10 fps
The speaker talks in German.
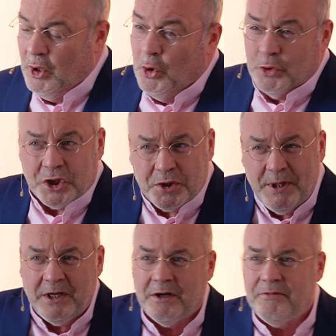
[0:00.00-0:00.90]
Oder
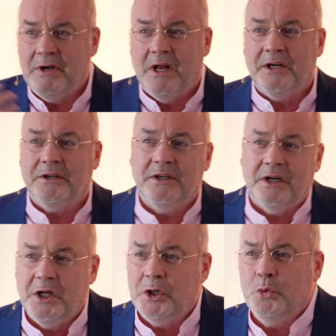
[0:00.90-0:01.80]
später vielleicht in
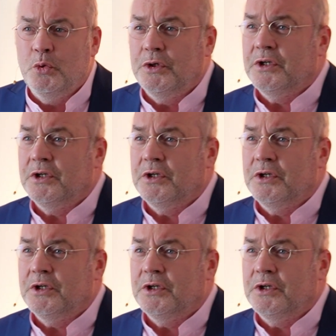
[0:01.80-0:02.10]
deiner Jugend,